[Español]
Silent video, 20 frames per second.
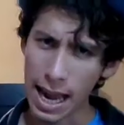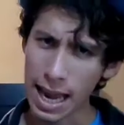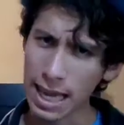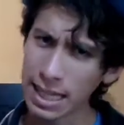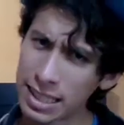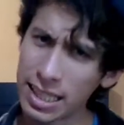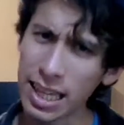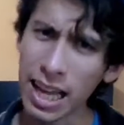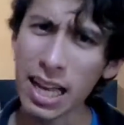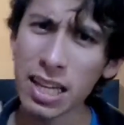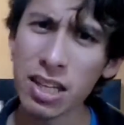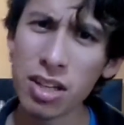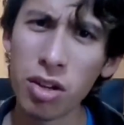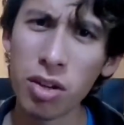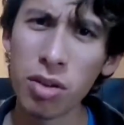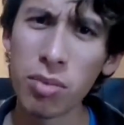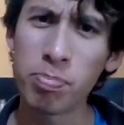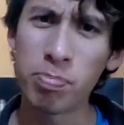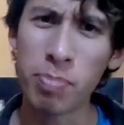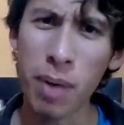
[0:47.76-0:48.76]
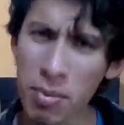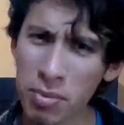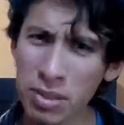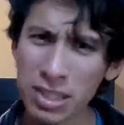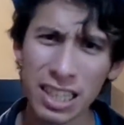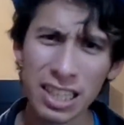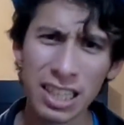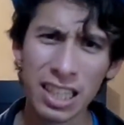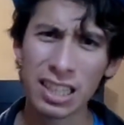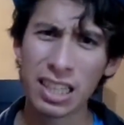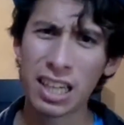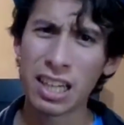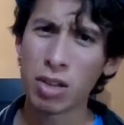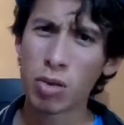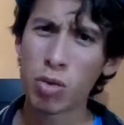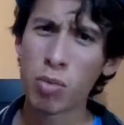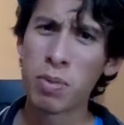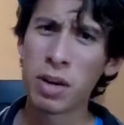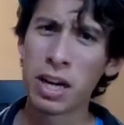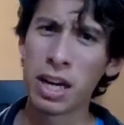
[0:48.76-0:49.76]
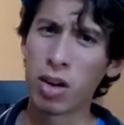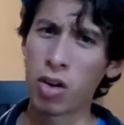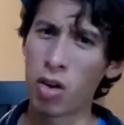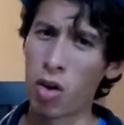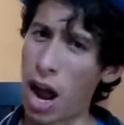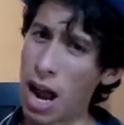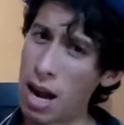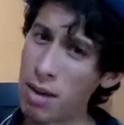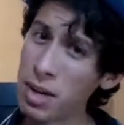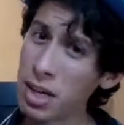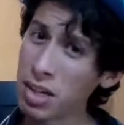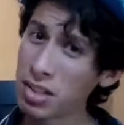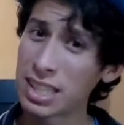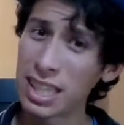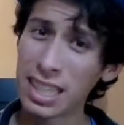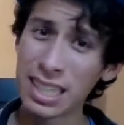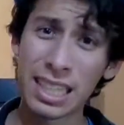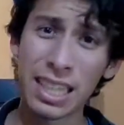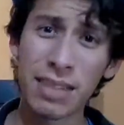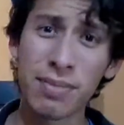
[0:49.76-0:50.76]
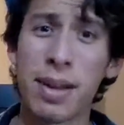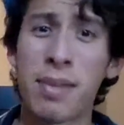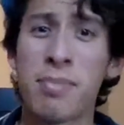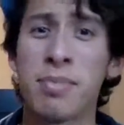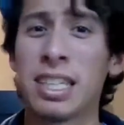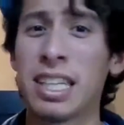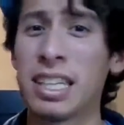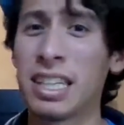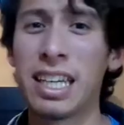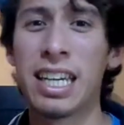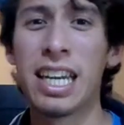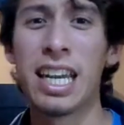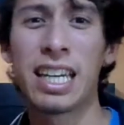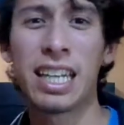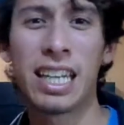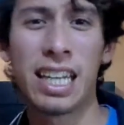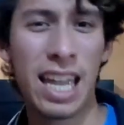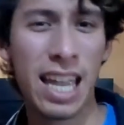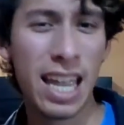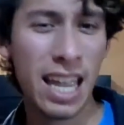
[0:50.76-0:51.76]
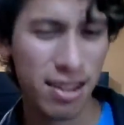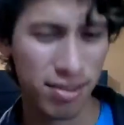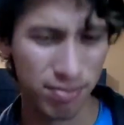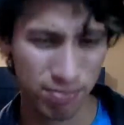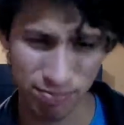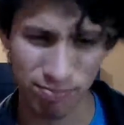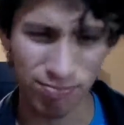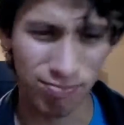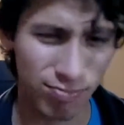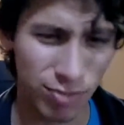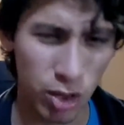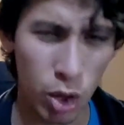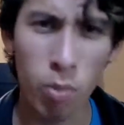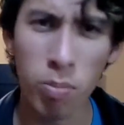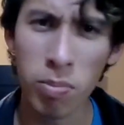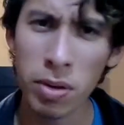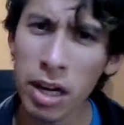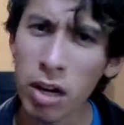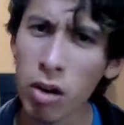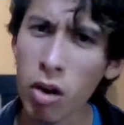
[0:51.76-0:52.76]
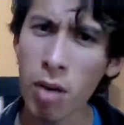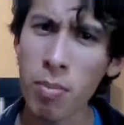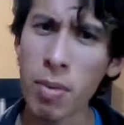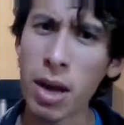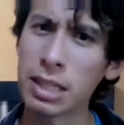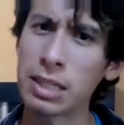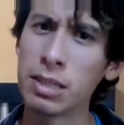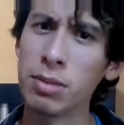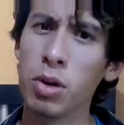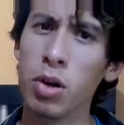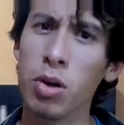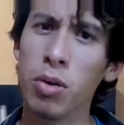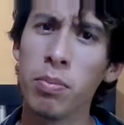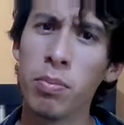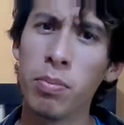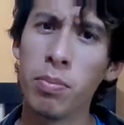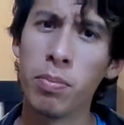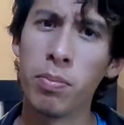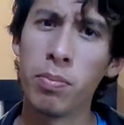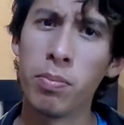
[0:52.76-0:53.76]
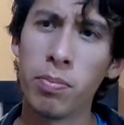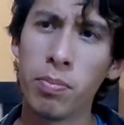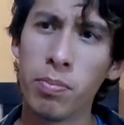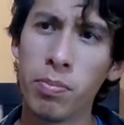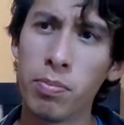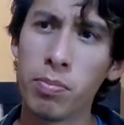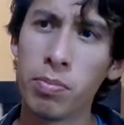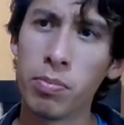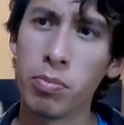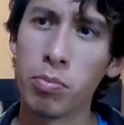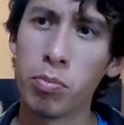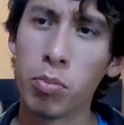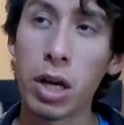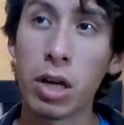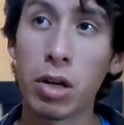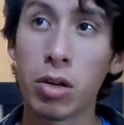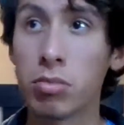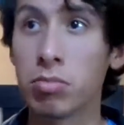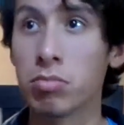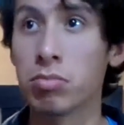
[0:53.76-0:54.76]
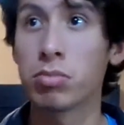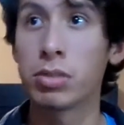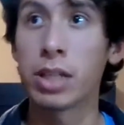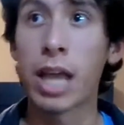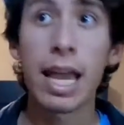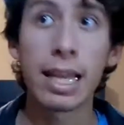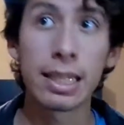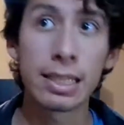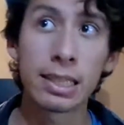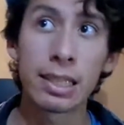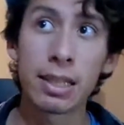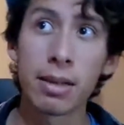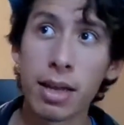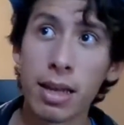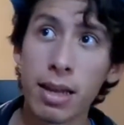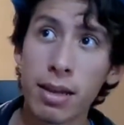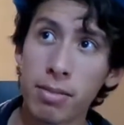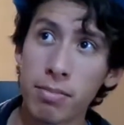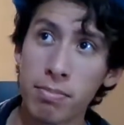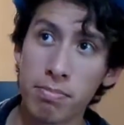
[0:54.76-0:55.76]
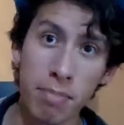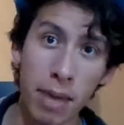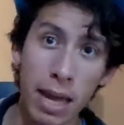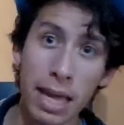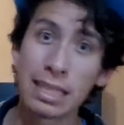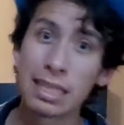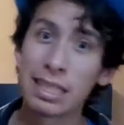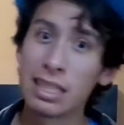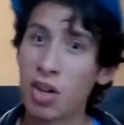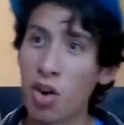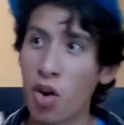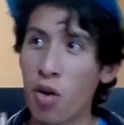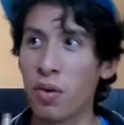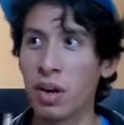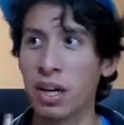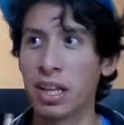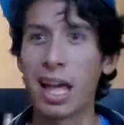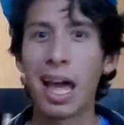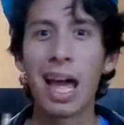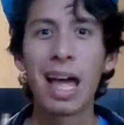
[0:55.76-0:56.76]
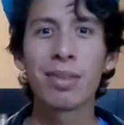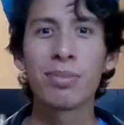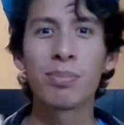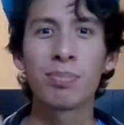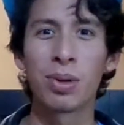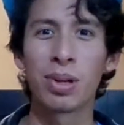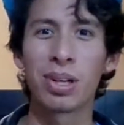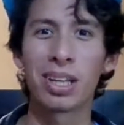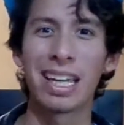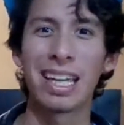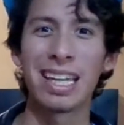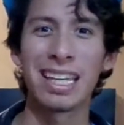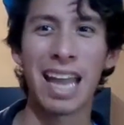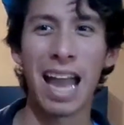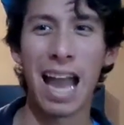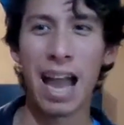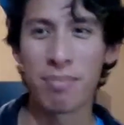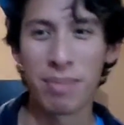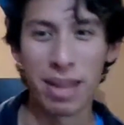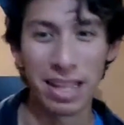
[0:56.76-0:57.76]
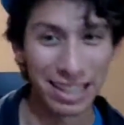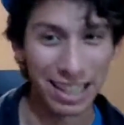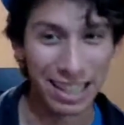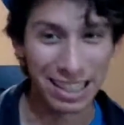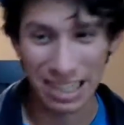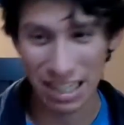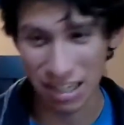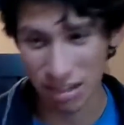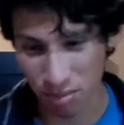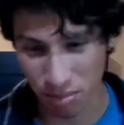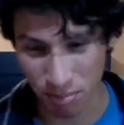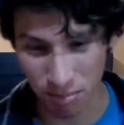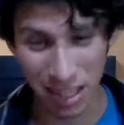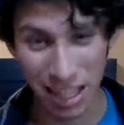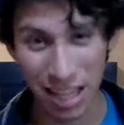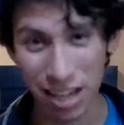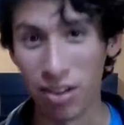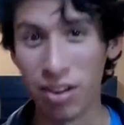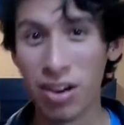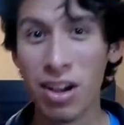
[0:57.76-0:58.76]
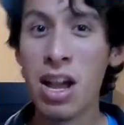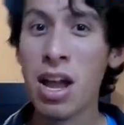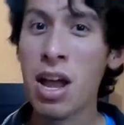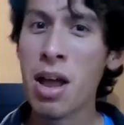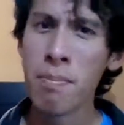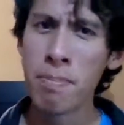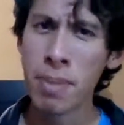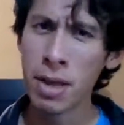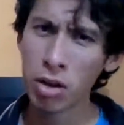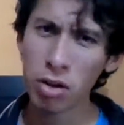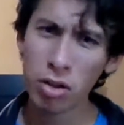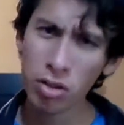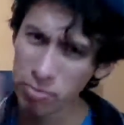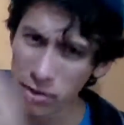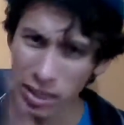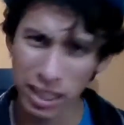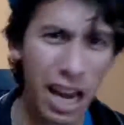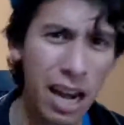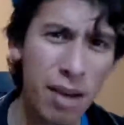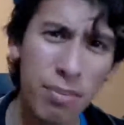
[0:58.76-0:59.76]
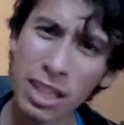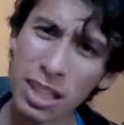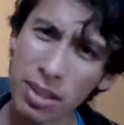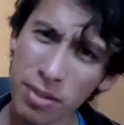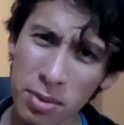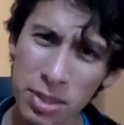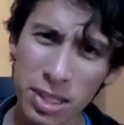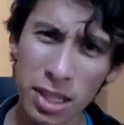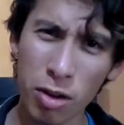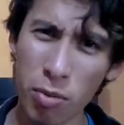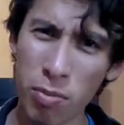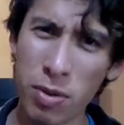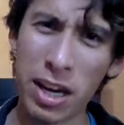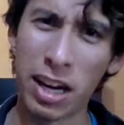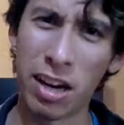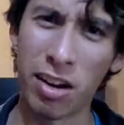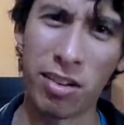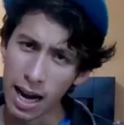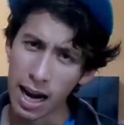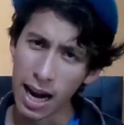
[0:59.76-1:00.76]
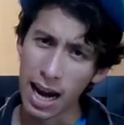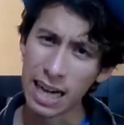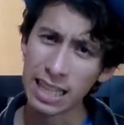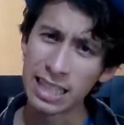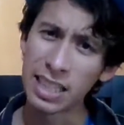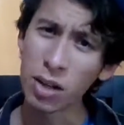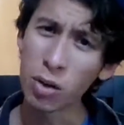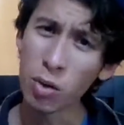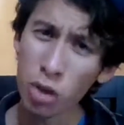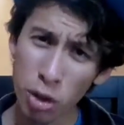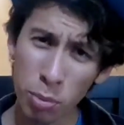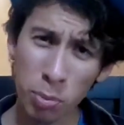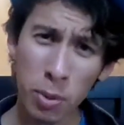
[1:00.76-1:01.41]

Este año vamos a tratar de cumplirlo. Al menos ese vamos a tener que cumplirlo al máximo. Bueno, ya este mes no, ¿verdad? Porque ya me atrasé un video. Pero realmente vamos a cumplirlo. El segundo